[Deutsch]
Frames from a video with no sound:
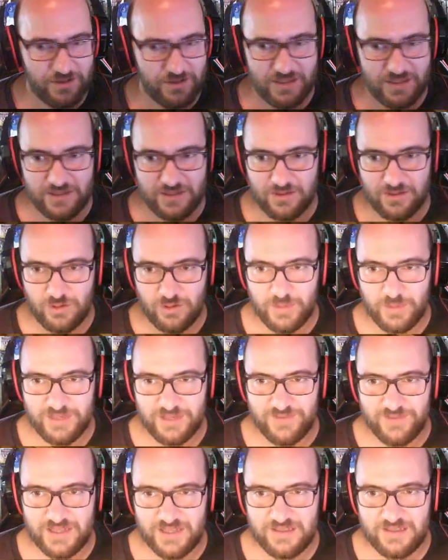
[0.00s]
auch dann über
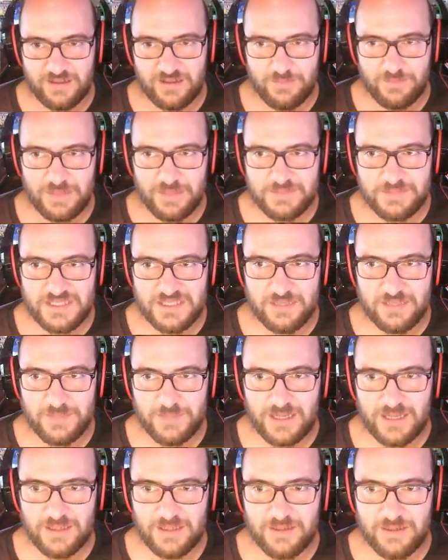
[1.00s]
die weiteren Maps hier
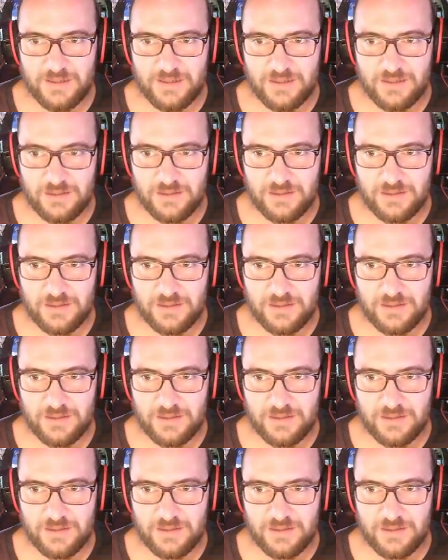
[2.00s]
machen.